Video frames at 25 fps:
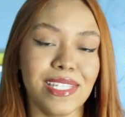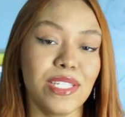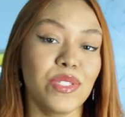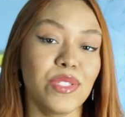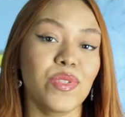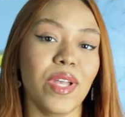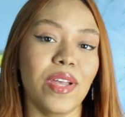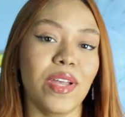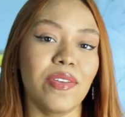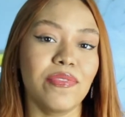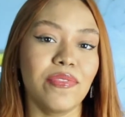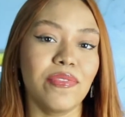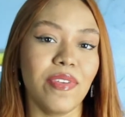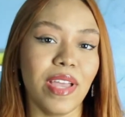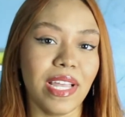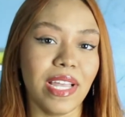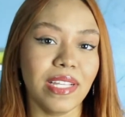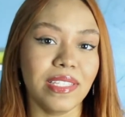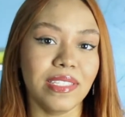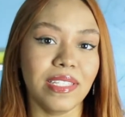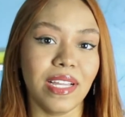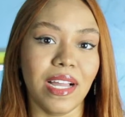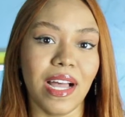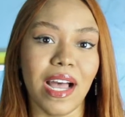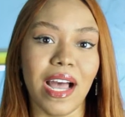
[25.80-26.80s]
isso
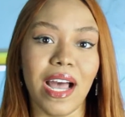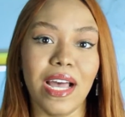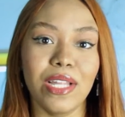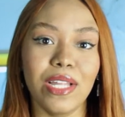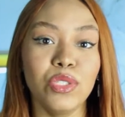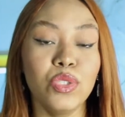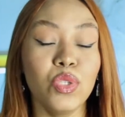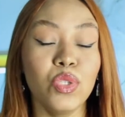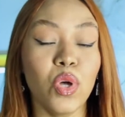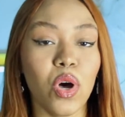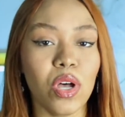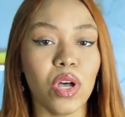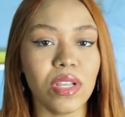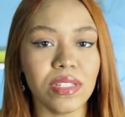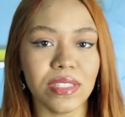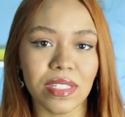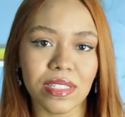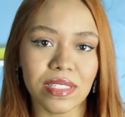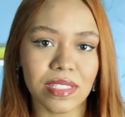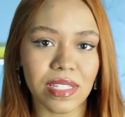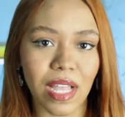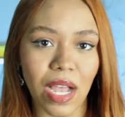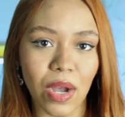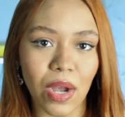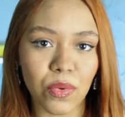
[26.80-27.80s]
afeta a nossa
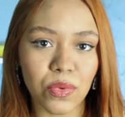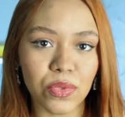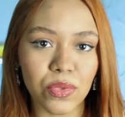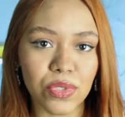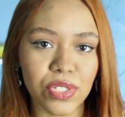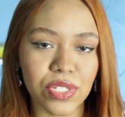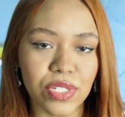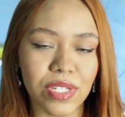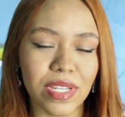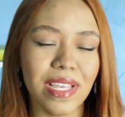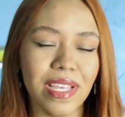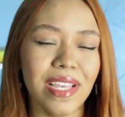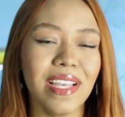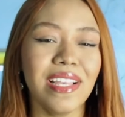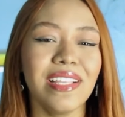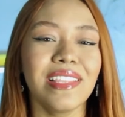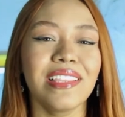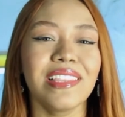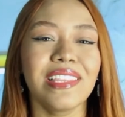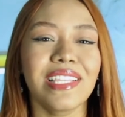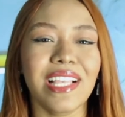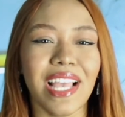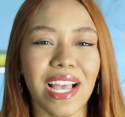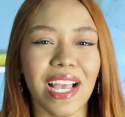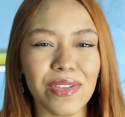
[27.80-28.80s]
saúde
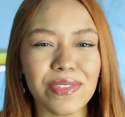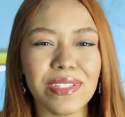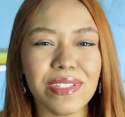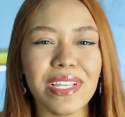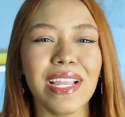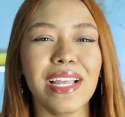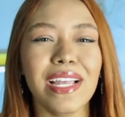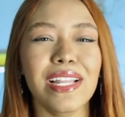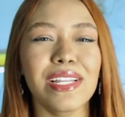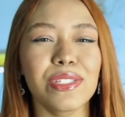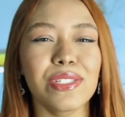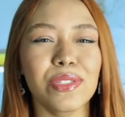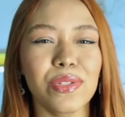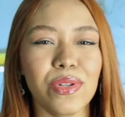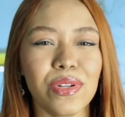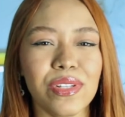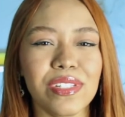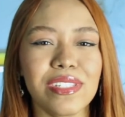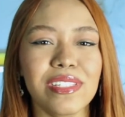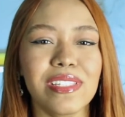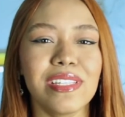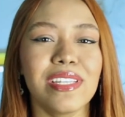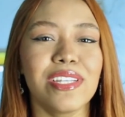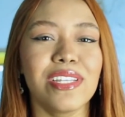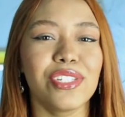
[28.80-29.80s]
causa aquelas
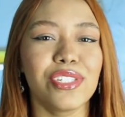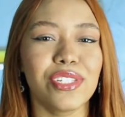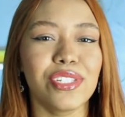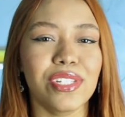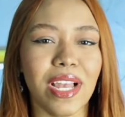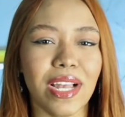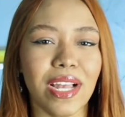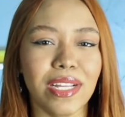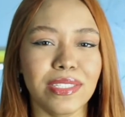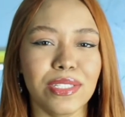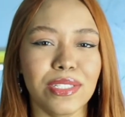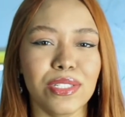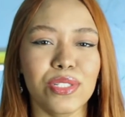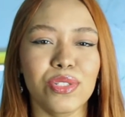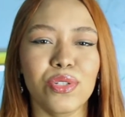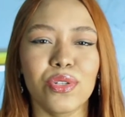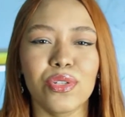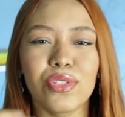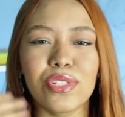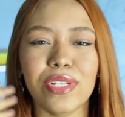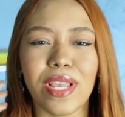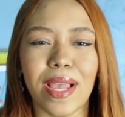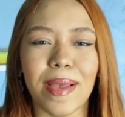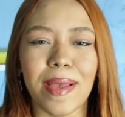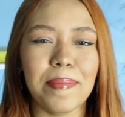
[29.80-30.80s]
dorzinhas chatas de
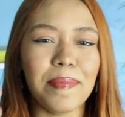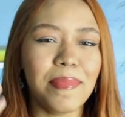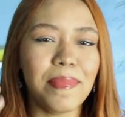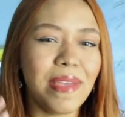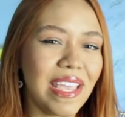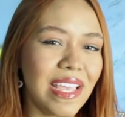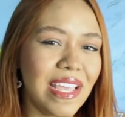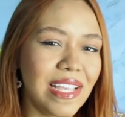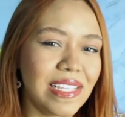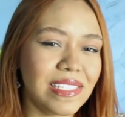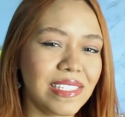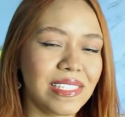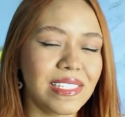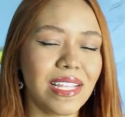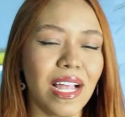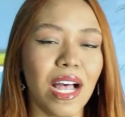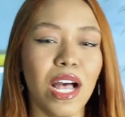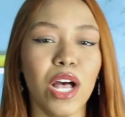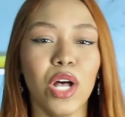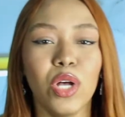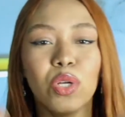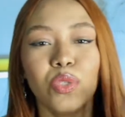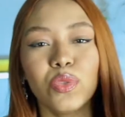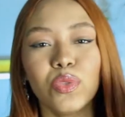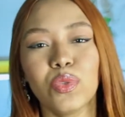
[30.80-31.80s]
dor de cabeça,
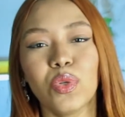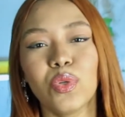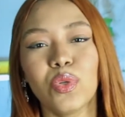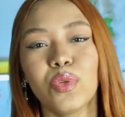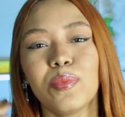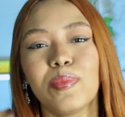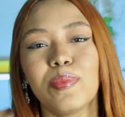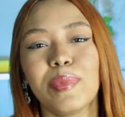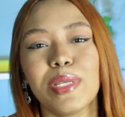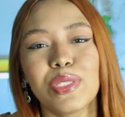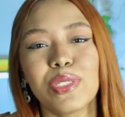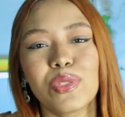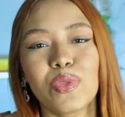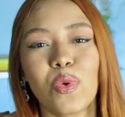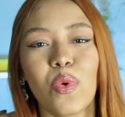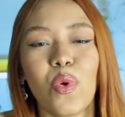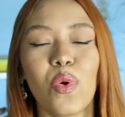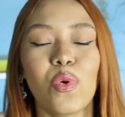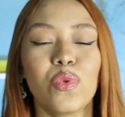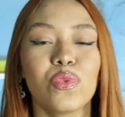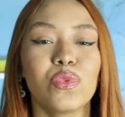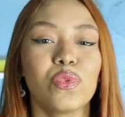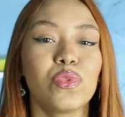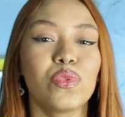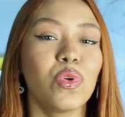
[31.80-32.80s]
dor no
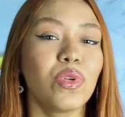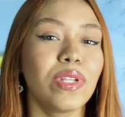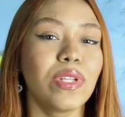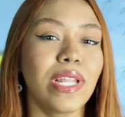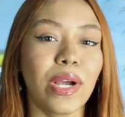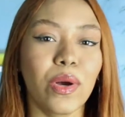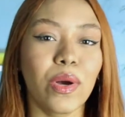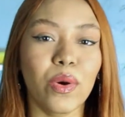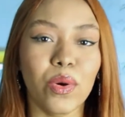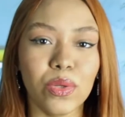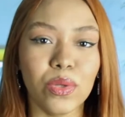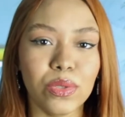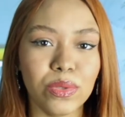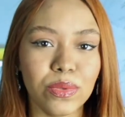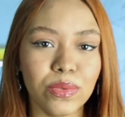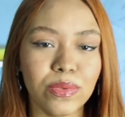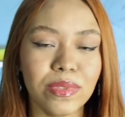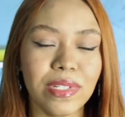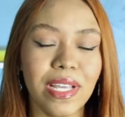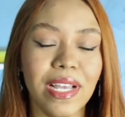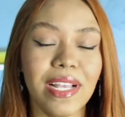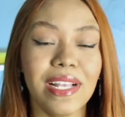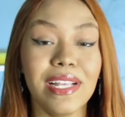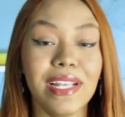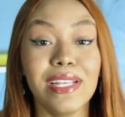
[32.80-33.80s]
pescoço, dor na
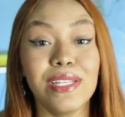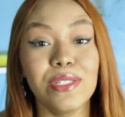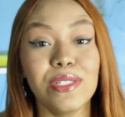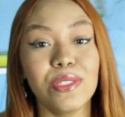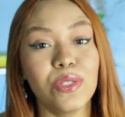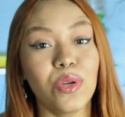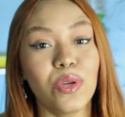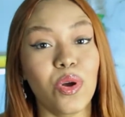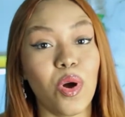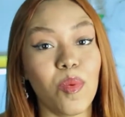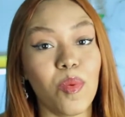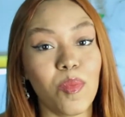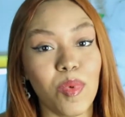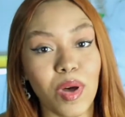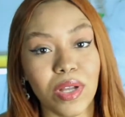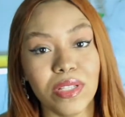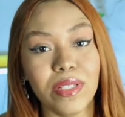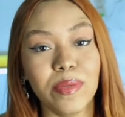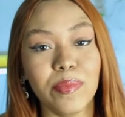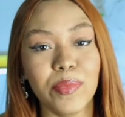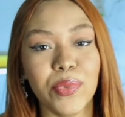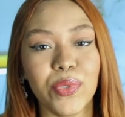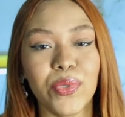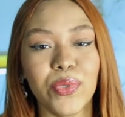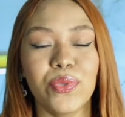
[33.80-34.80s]
coluna. Isso
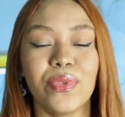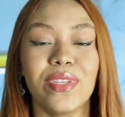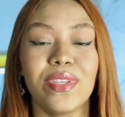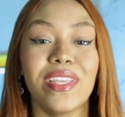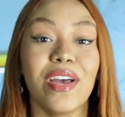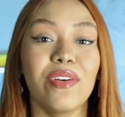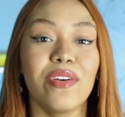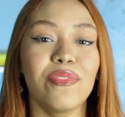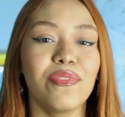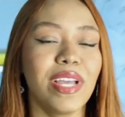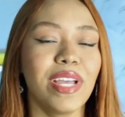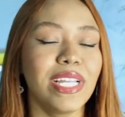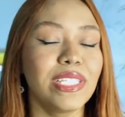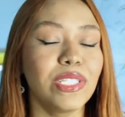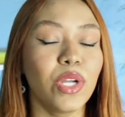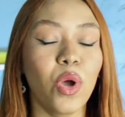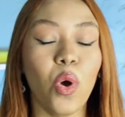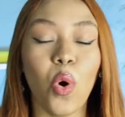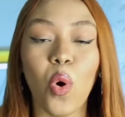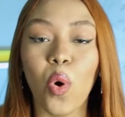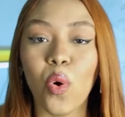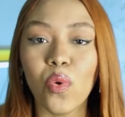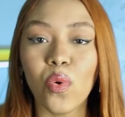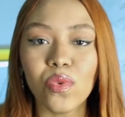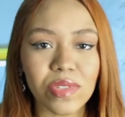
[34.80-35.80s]
incomoda muito e afeta
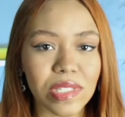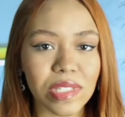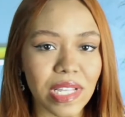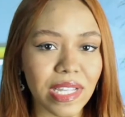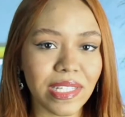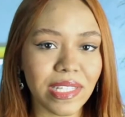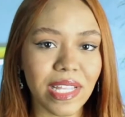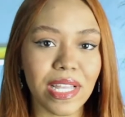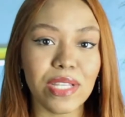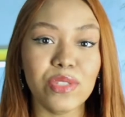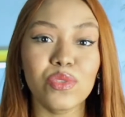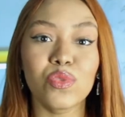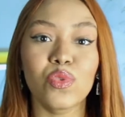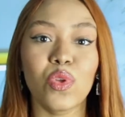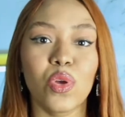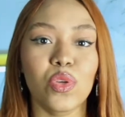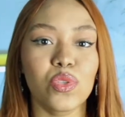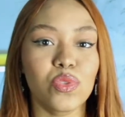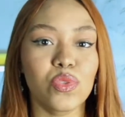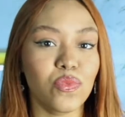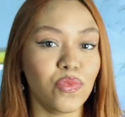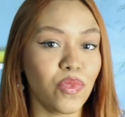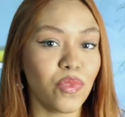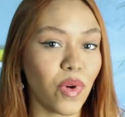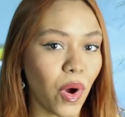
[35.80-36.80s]
com certeza o
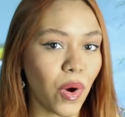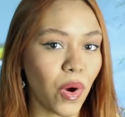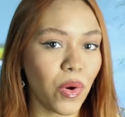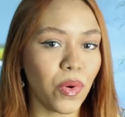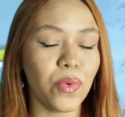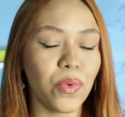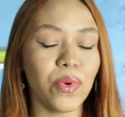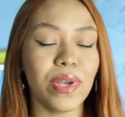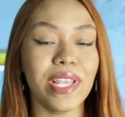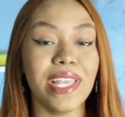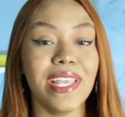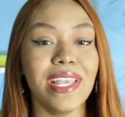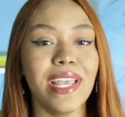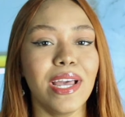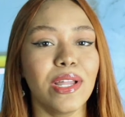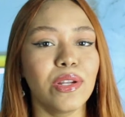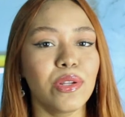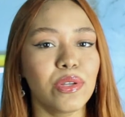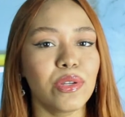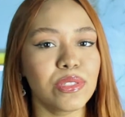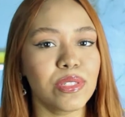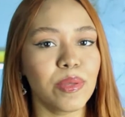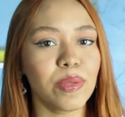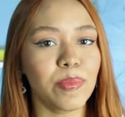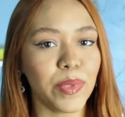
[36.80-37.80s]
nosso foco e a
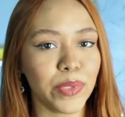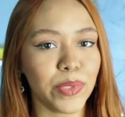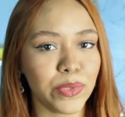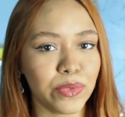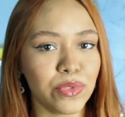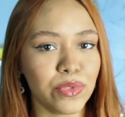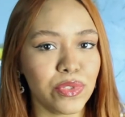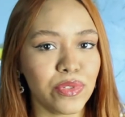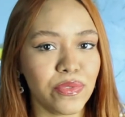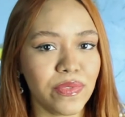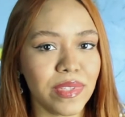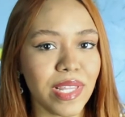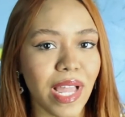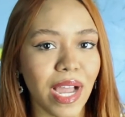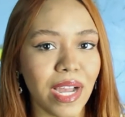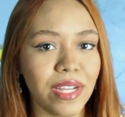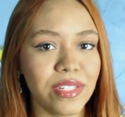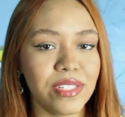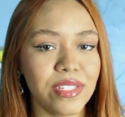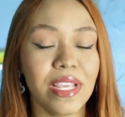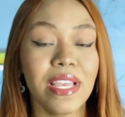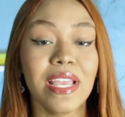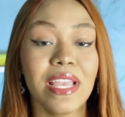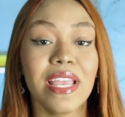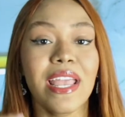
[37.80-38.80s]
nossa
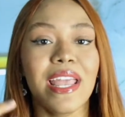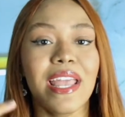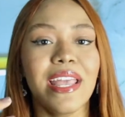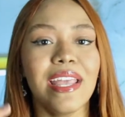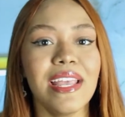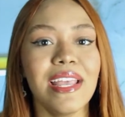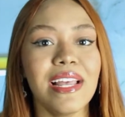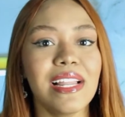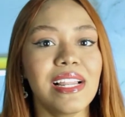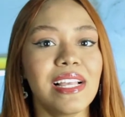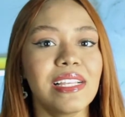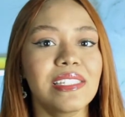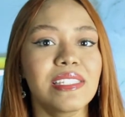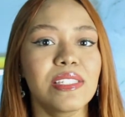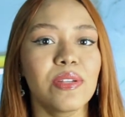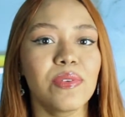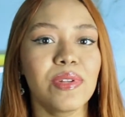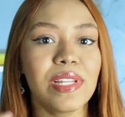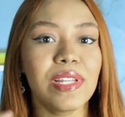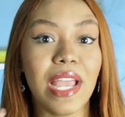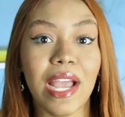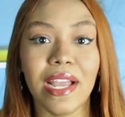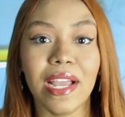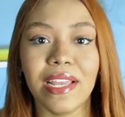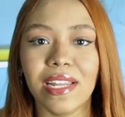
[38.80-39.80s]
produtividade em relação
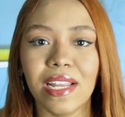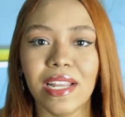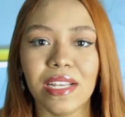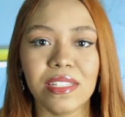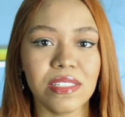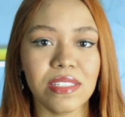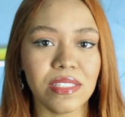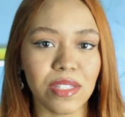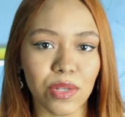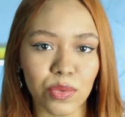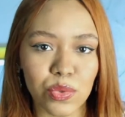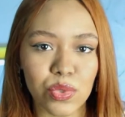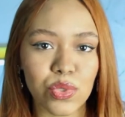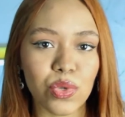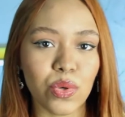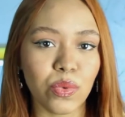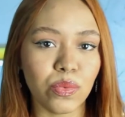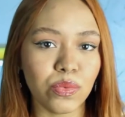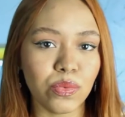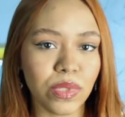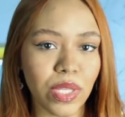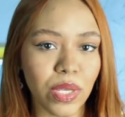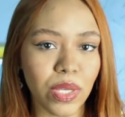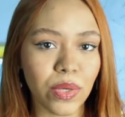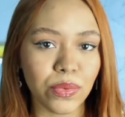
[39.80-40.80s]
ali à criação de
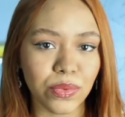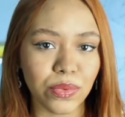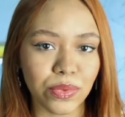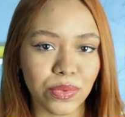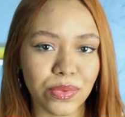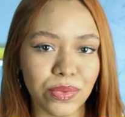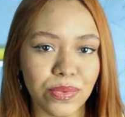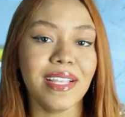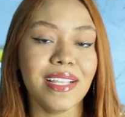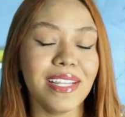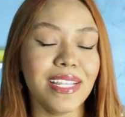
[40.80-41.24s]
conteúdo.